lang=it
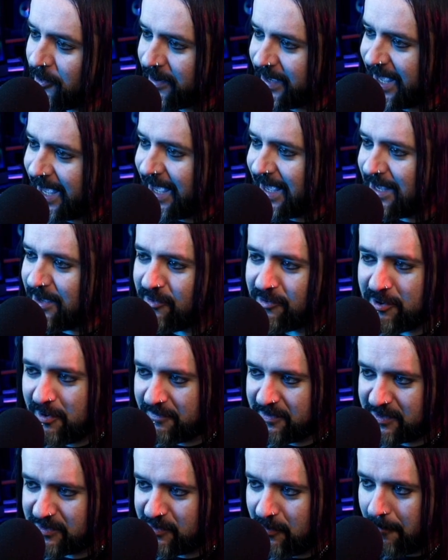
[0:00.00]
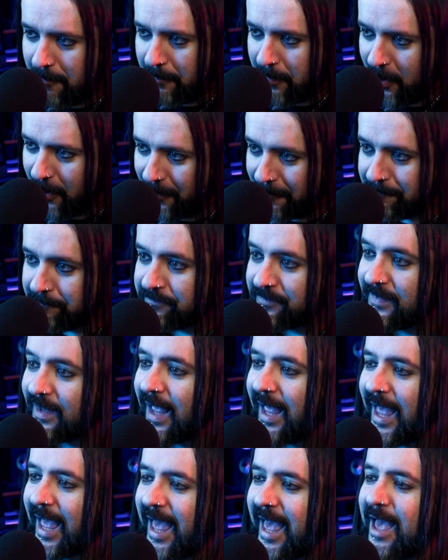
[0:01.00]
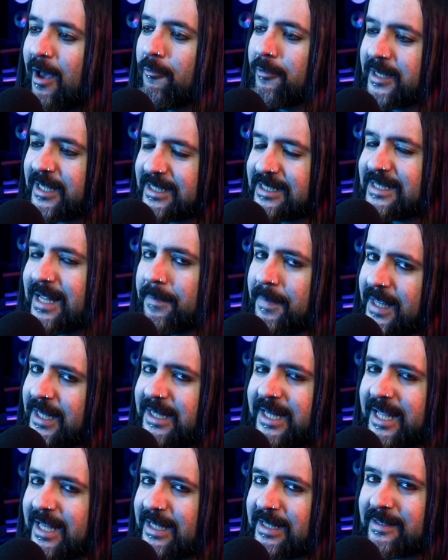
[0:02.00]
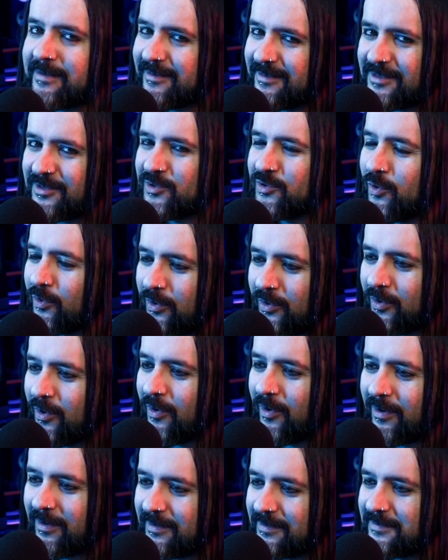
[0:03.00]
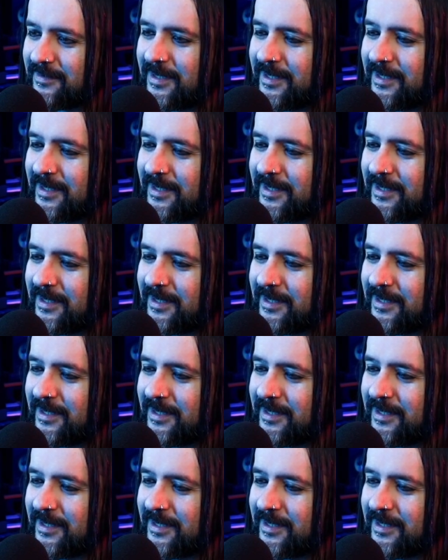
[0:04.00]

che io ne ho viste un po' e onestamente sono